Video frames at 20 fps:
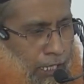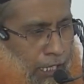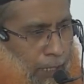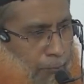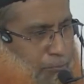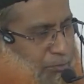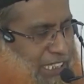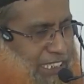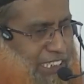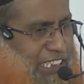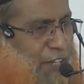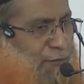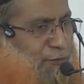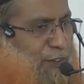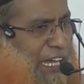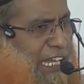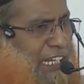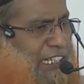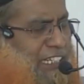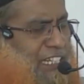हम कितने
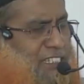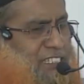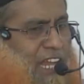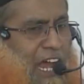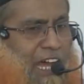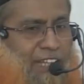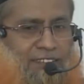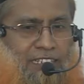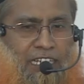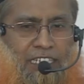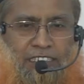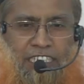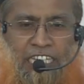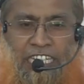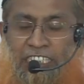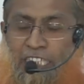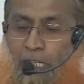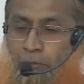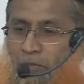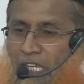फ़ख्र के साथ कहते
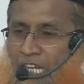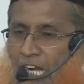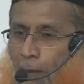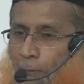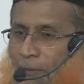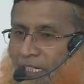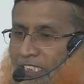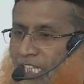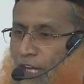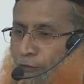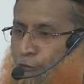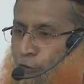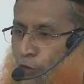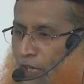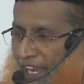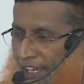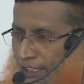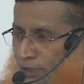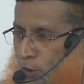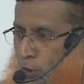हैं कि मेरा बेटा
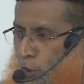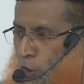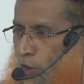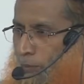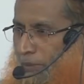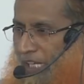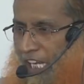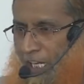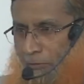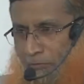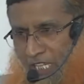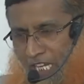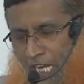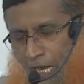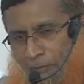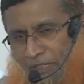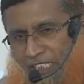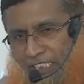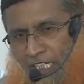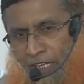फुला स्कूल में है
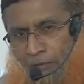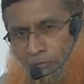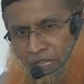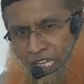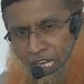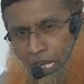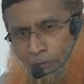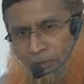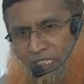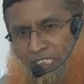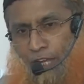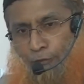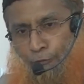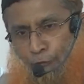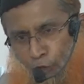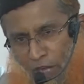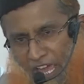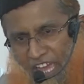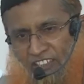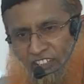मेरा बेटा मेरा बेटा
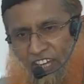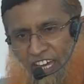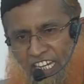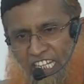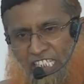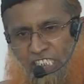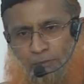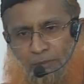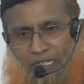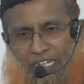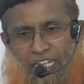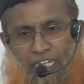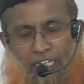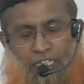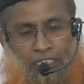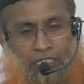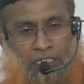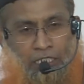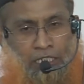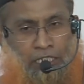फुला कॉलेज में है
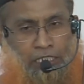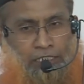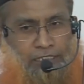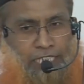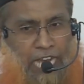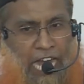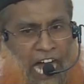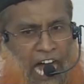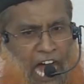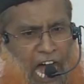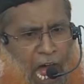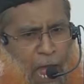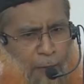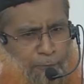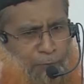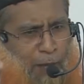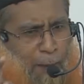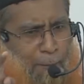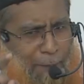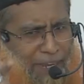जहां
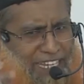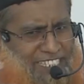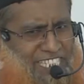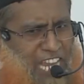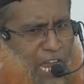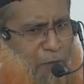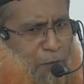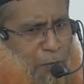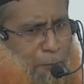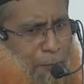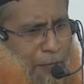आपका पैसा भी